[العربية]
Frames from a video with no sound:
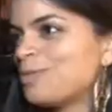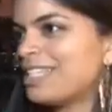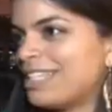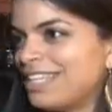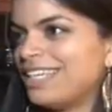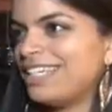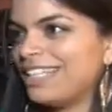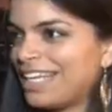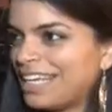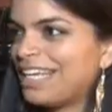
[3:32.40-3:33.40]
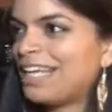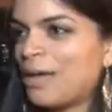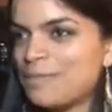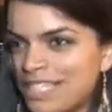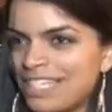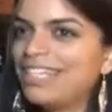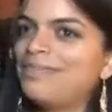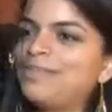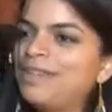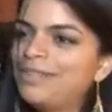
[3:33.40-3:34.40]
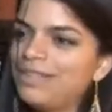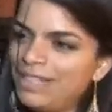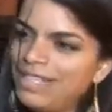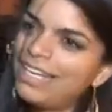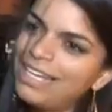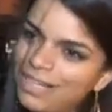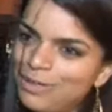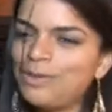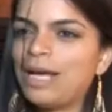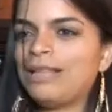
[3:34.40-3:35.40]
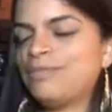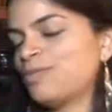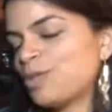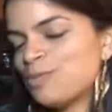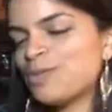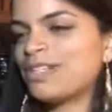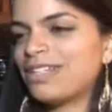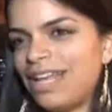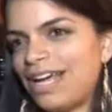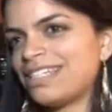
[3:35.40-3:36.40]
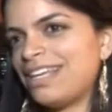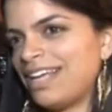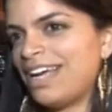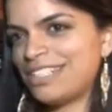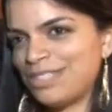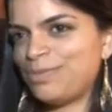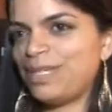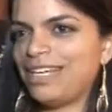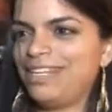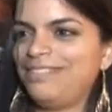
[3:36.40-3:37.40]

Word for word: 60 هكاك 50 ما هيك هو حيت توما وصلت الحاجه اللي حاجتي بها.